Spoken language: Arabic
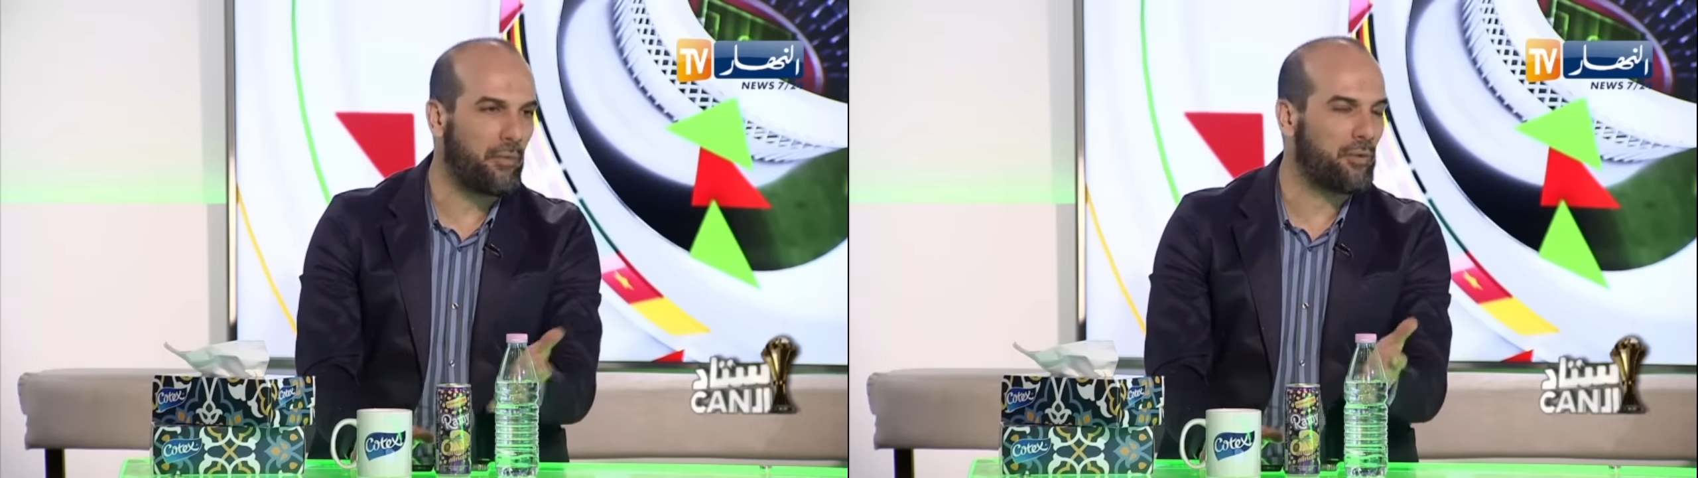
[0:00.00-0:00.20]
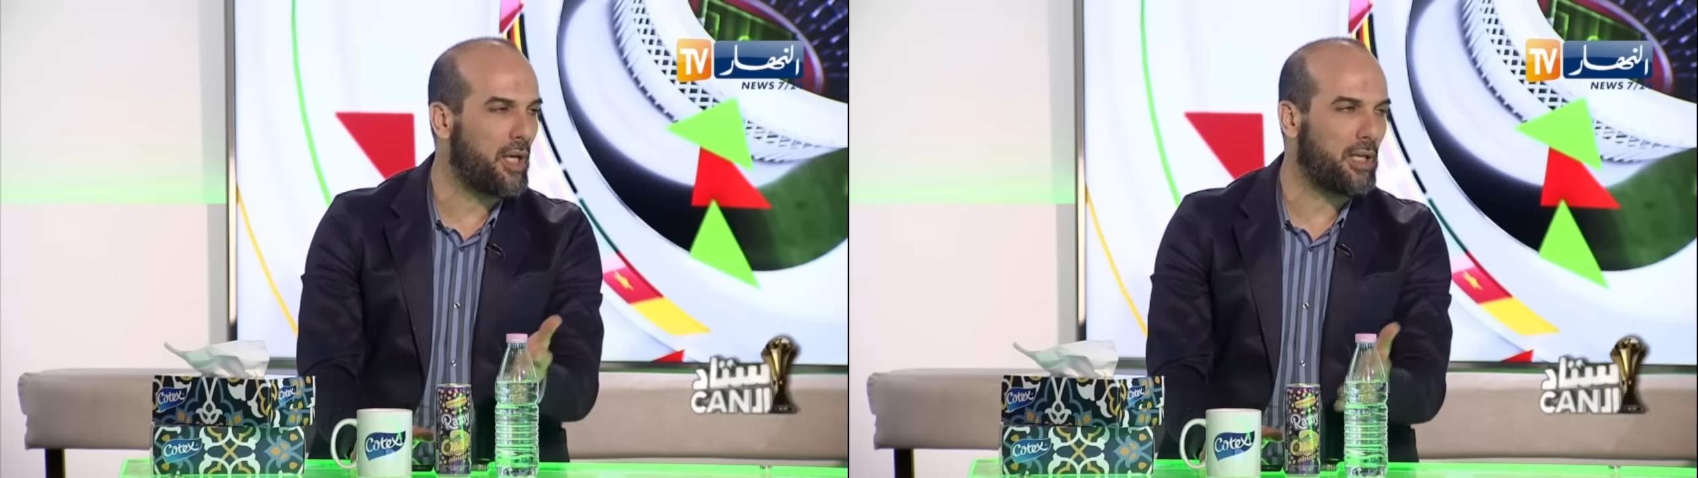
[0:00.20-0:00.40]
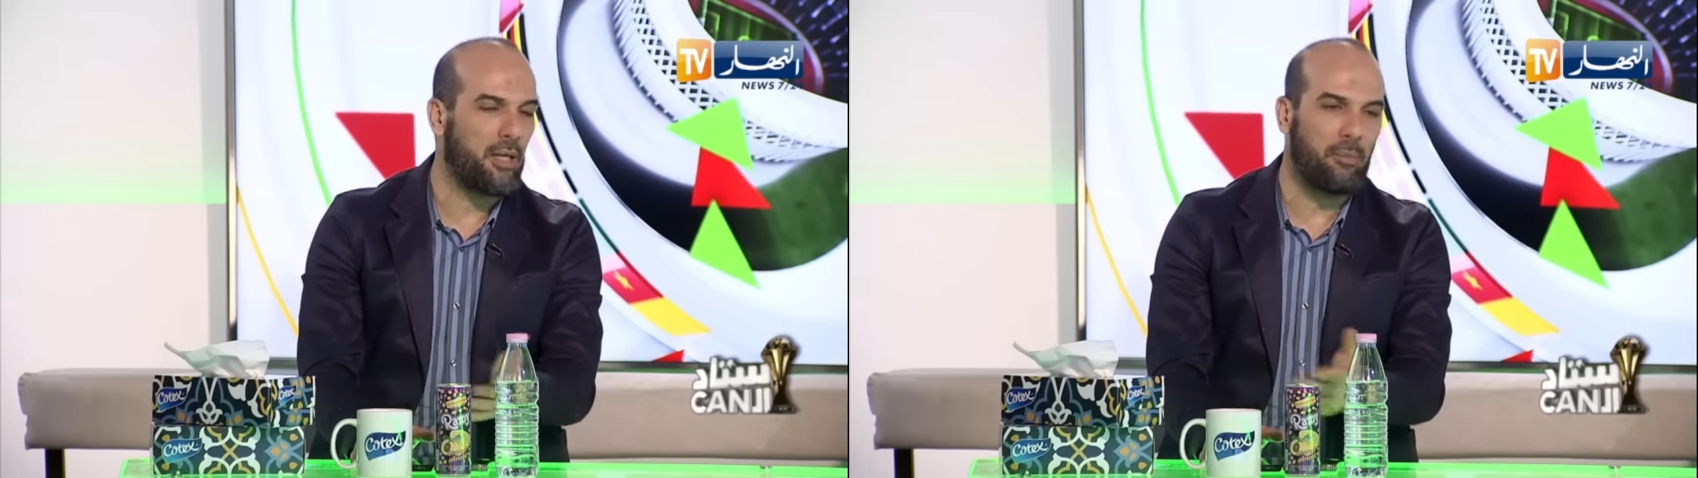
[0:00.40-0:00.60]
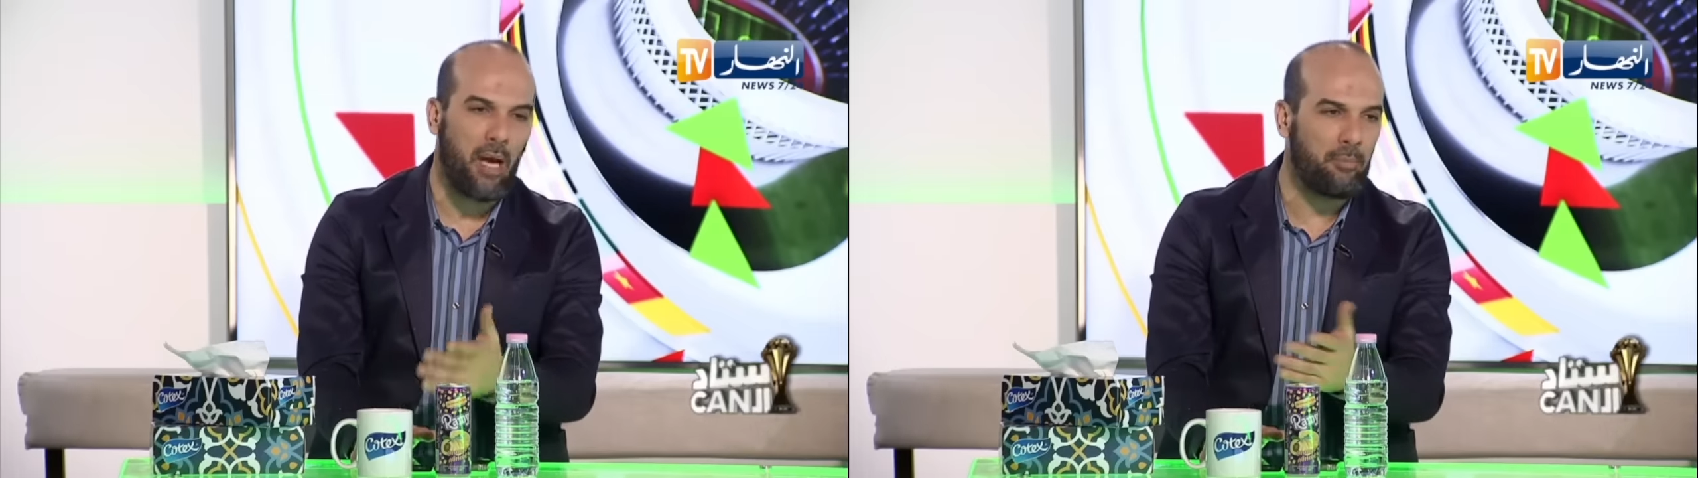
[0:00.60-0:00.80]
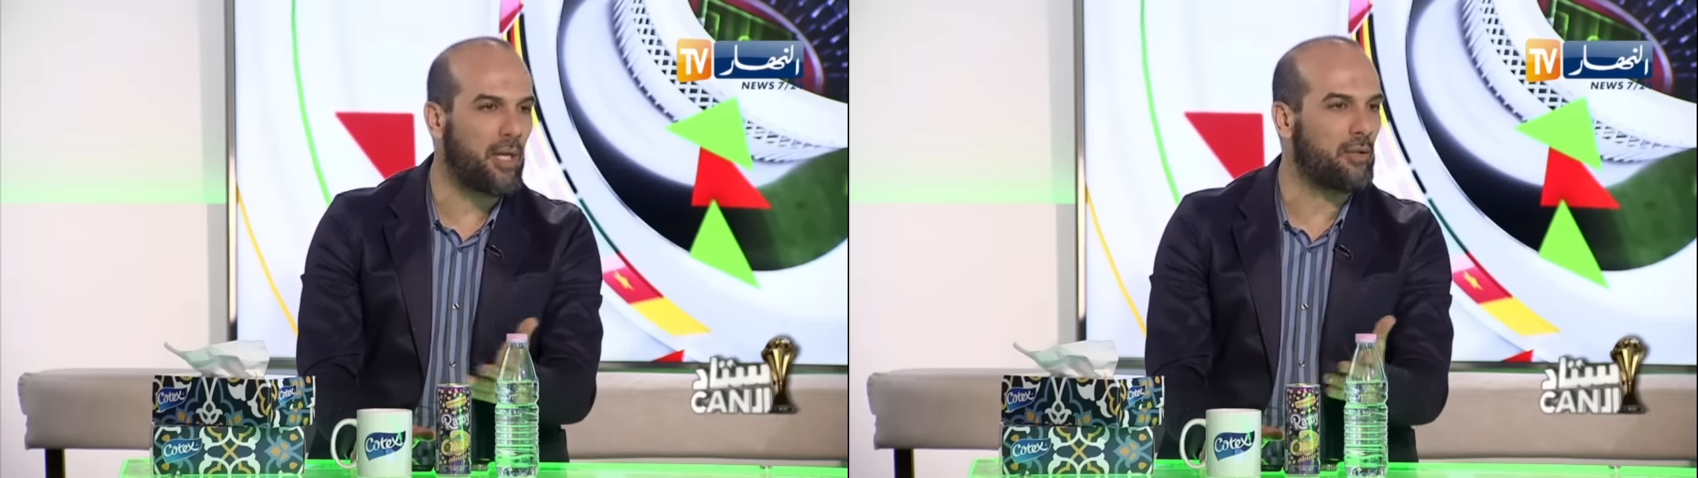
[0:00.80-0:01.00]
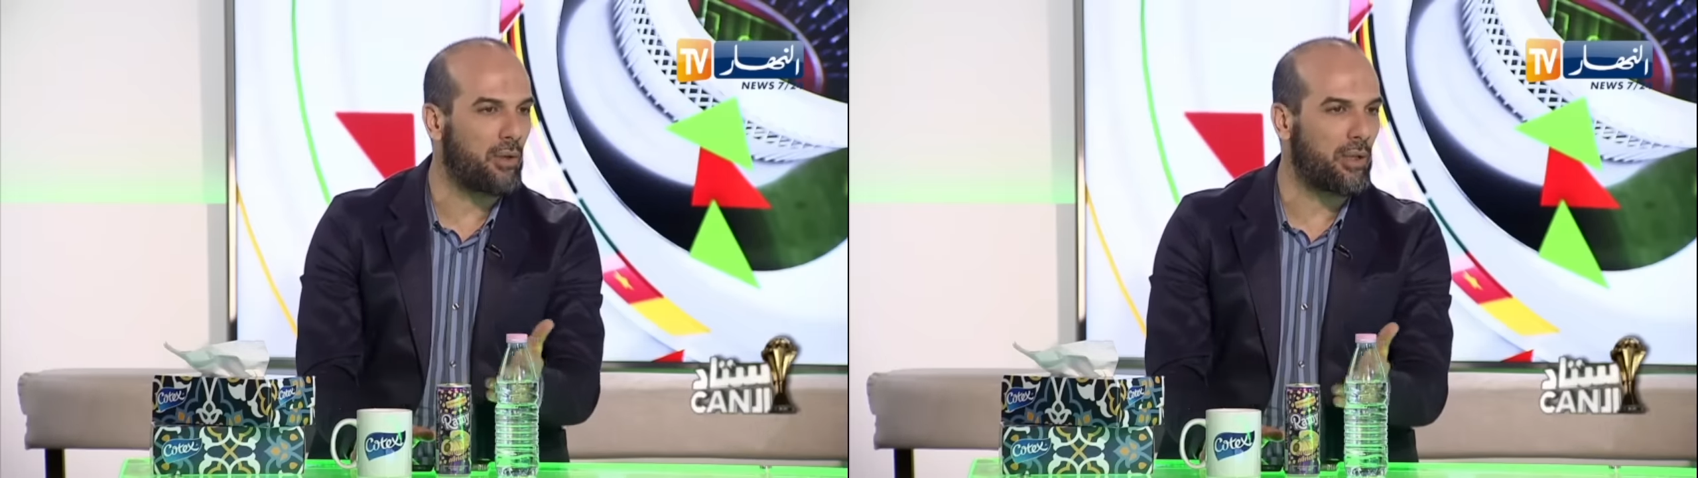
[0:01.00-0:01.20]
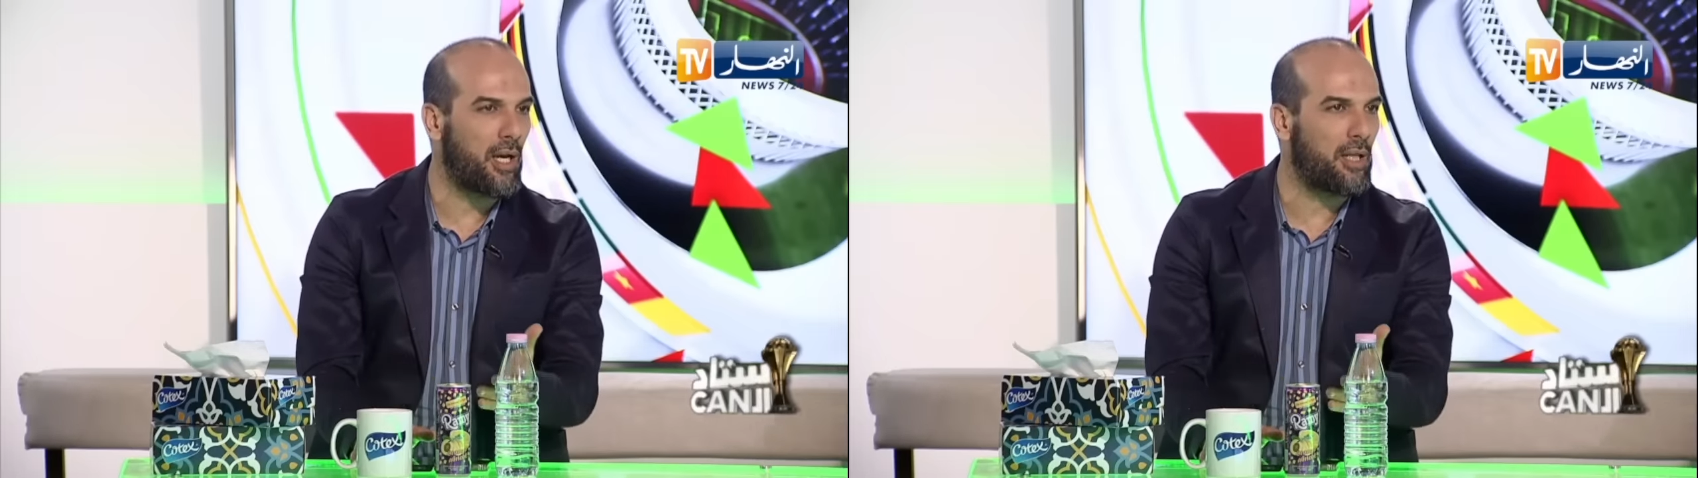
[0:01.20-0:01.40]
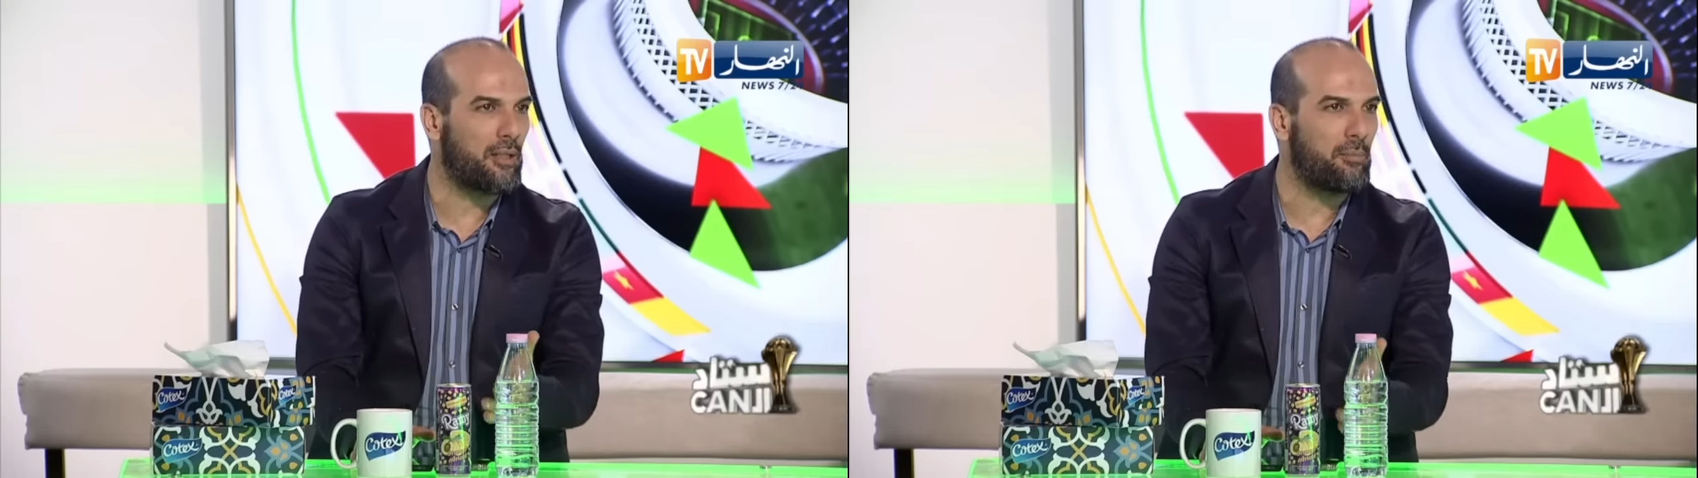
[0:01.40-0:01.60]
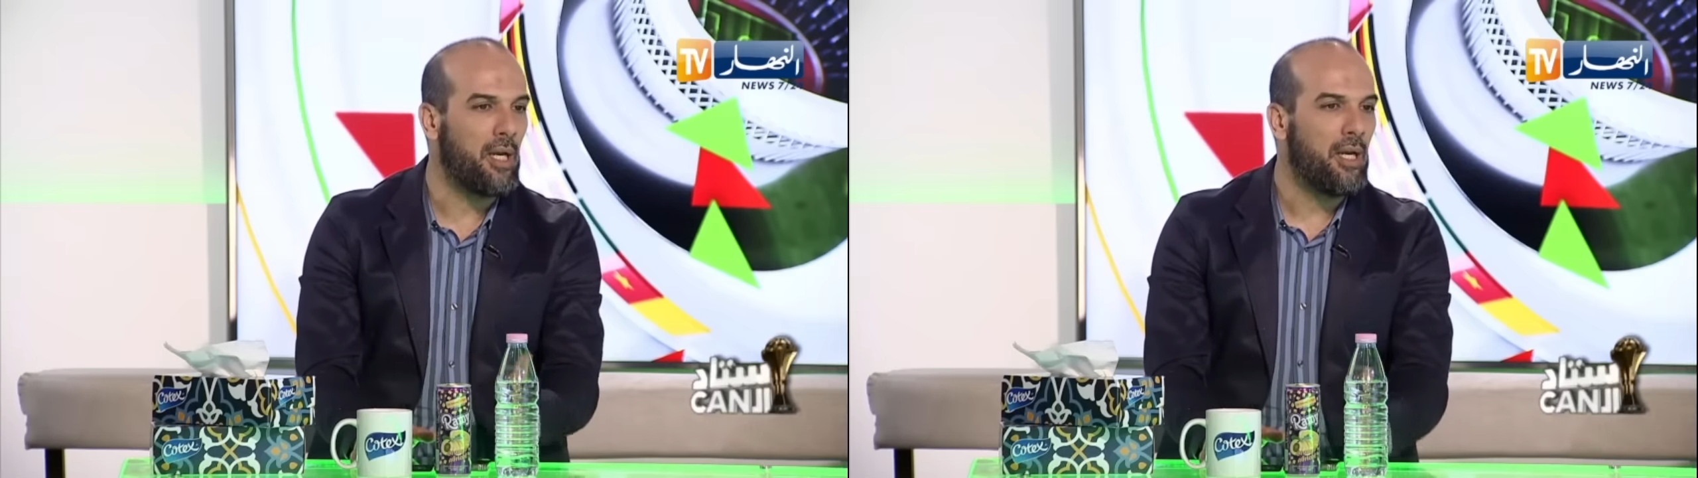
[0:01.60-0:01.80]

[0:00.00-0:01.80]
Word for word: التحكيم لعبنا كره القدم